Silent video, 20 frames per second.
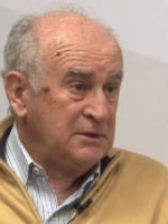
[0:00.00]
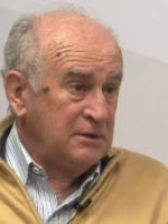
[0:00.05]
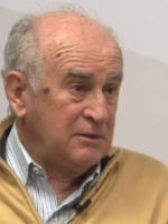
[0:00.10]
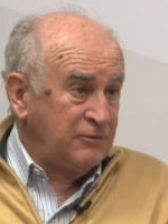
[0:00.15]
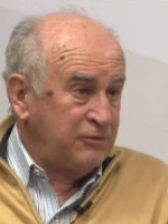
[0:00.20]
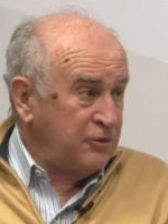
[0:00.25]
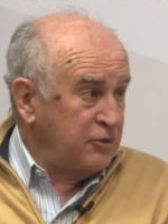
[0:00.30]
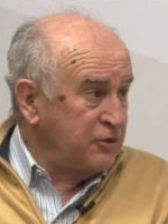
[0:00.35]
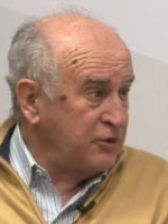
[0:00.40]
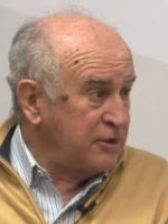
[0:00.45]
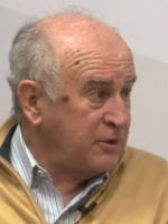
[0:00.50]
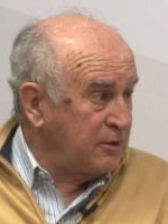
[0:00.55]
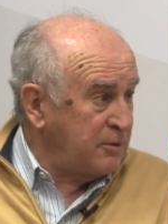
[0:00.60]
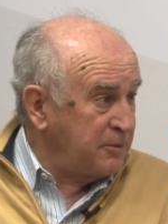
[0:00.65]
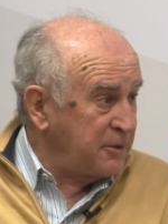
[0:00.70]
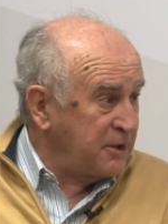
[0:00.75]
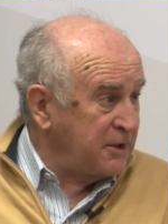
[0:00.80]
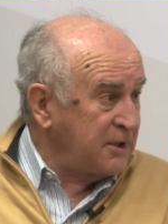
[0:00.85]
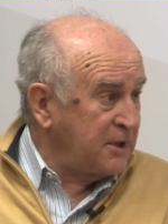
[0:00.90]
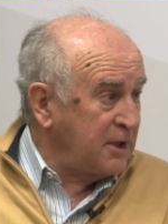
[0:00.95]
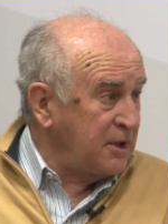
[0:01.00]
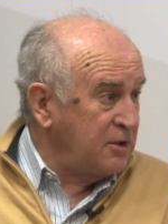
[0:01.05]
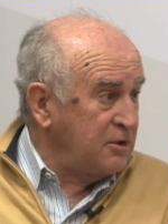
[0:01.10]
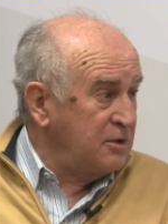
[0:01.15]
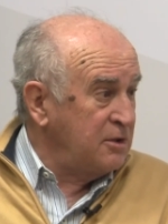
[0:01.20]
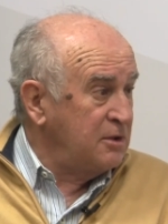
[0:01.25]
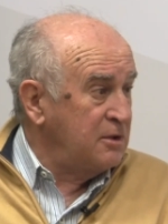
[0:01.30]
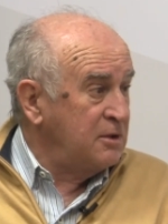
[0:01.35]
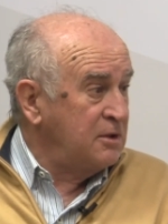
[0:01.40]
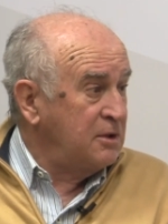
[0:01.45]
El fondo estaba
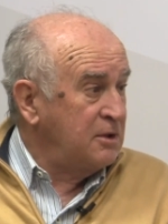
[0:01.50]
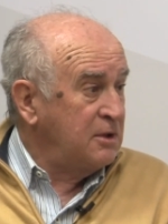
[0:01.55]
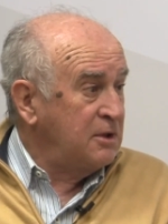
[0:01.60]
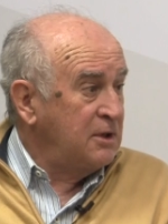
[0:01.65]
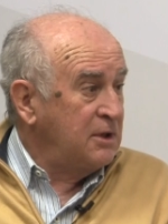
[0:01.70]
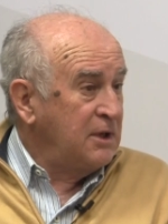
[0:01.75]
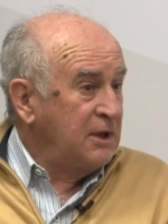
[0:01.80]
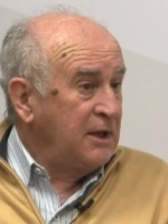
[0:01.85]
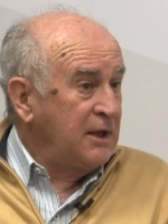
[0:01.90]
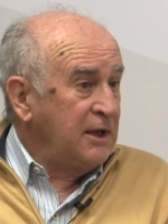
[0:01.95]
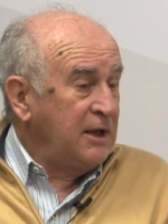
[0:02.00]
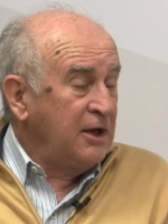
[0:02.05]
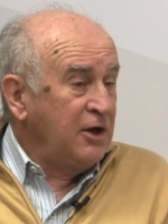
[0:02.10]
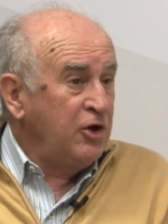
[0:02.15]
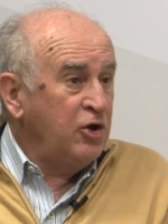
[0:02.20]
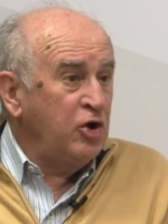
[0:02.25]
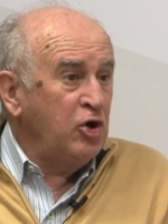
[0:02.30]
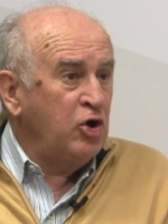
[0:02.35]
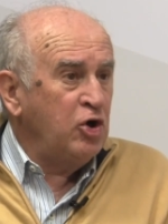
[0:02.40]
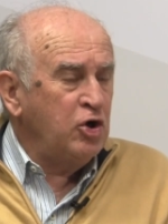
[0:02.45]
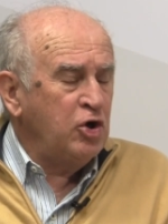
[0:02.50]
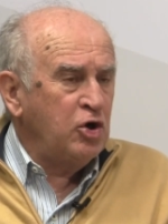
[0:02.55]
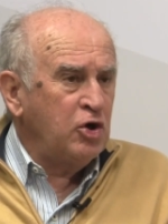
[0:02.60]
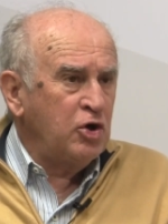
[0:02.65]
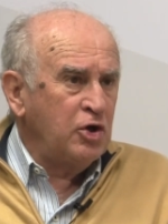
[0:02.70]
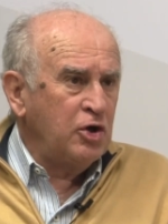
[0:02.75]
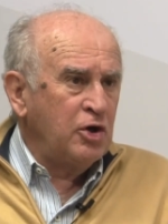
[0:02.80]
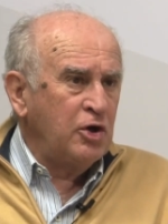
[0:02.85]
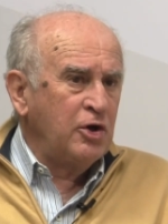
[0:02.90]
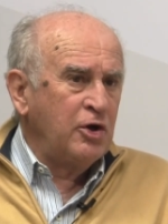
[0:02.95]
apretando. Ahí, no,
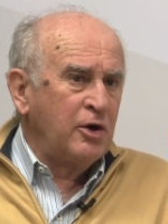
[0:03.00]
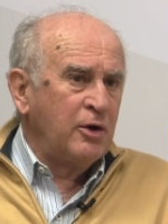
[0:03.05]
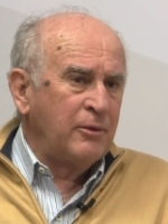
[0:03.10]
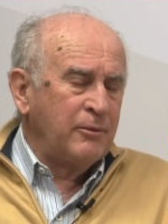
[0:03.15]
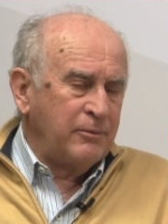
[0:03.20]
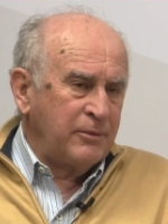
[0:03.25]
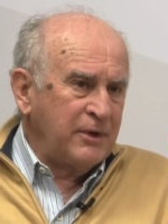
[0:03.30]
no, no, no.